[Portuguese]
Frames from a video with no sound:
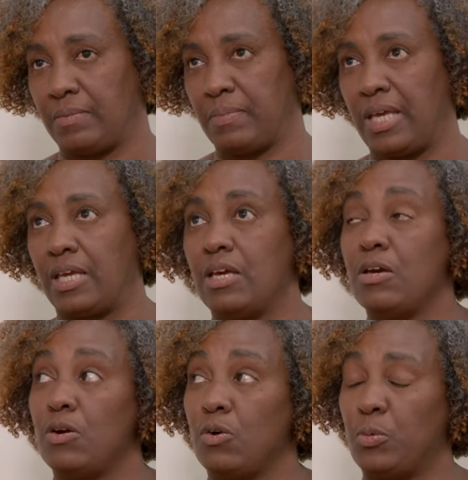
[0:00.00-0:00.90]
Bem,
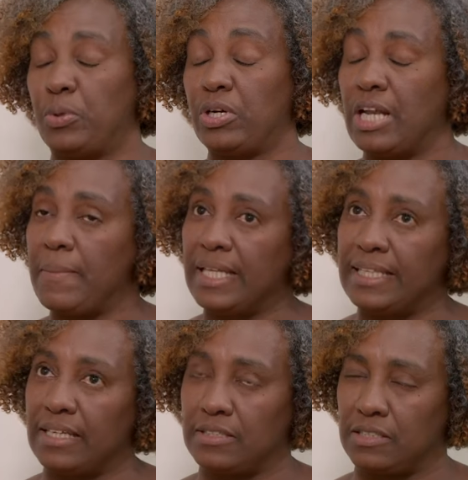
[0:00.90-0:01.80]
o programa ele
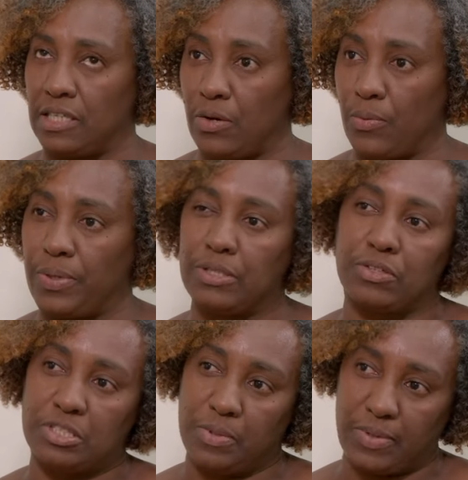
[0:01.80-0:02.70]
nasceu em
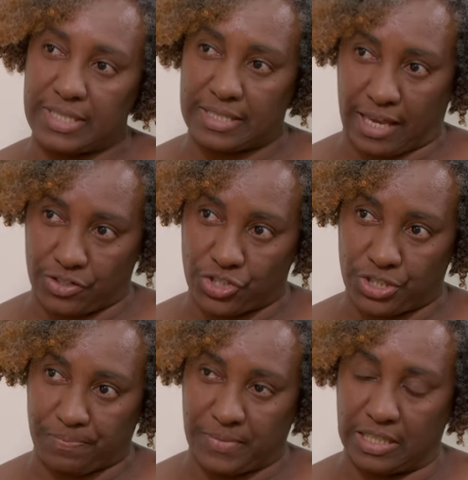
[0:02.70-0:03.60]

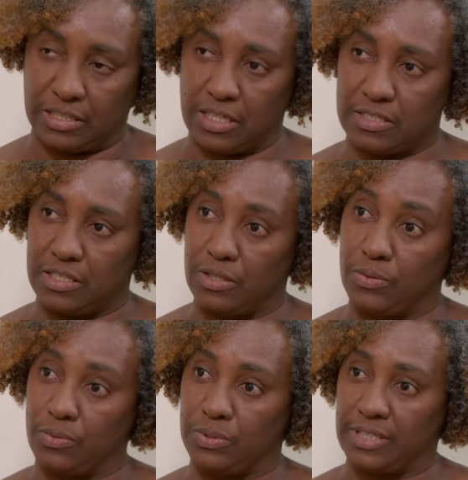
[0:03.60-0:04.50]
2007. Ele
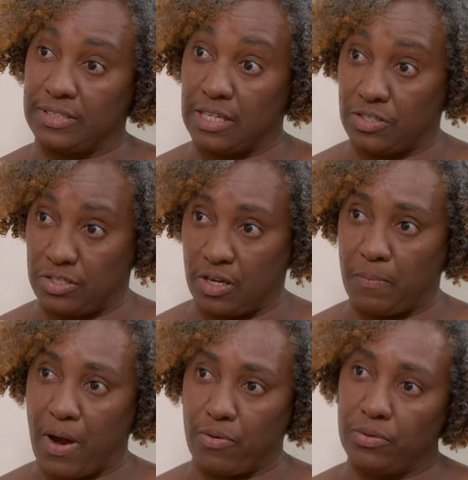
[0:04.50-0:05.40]
nasceu na cidade de São
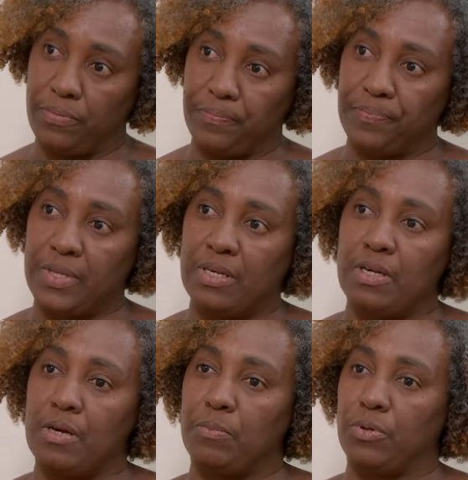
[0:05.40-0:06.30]
Paulo,
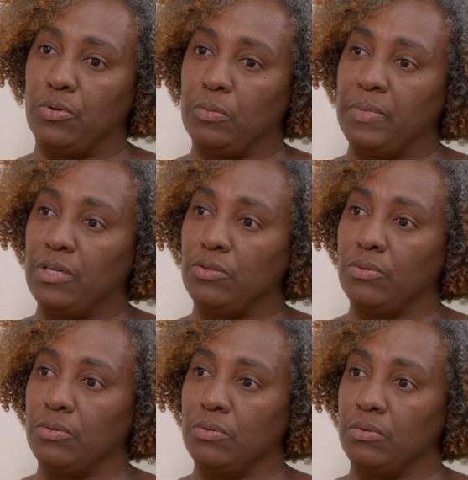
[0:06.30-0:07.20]
por meio
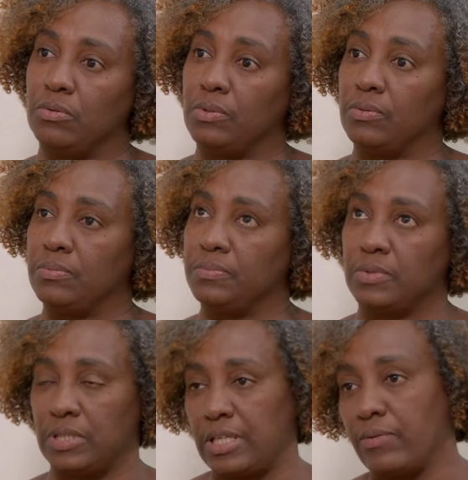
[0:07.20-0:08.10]
do...
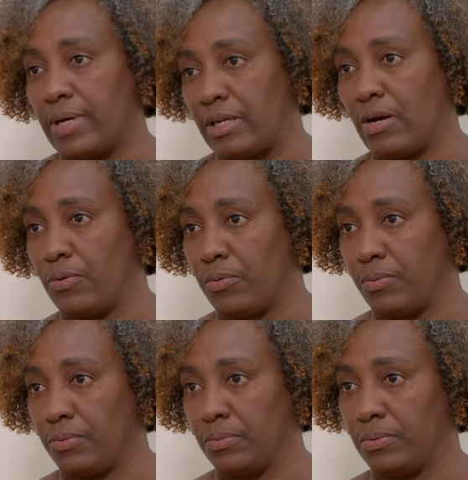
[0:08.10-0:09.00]
Então era
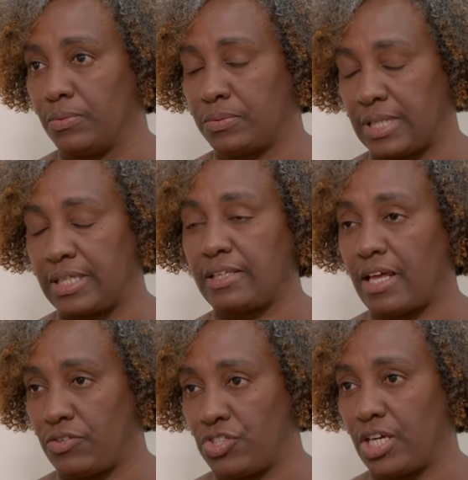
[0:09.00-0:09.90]
o
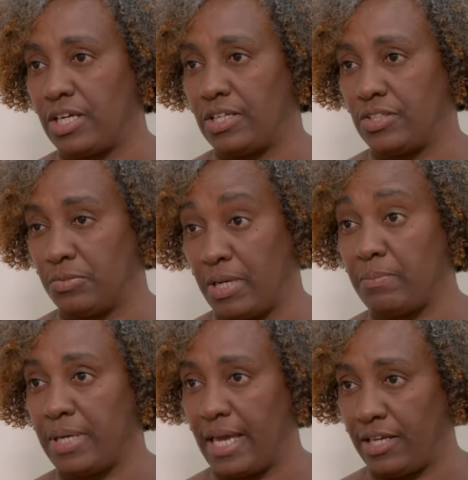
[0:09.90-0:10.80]
secretário de, de Meio
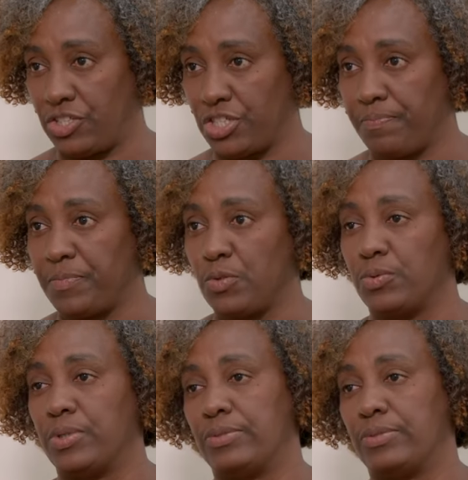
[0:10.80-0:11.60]
Ambiente, o